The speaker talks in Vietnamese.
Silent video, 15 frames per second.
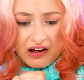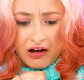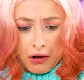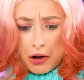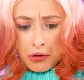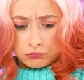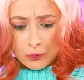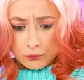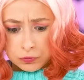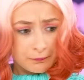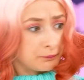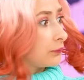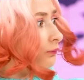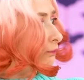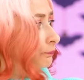Ôi trời
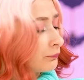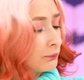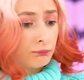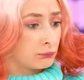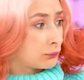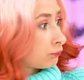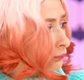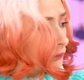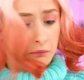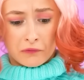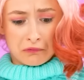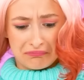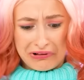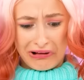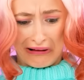ạ, à, ai gõ
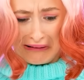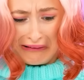vậy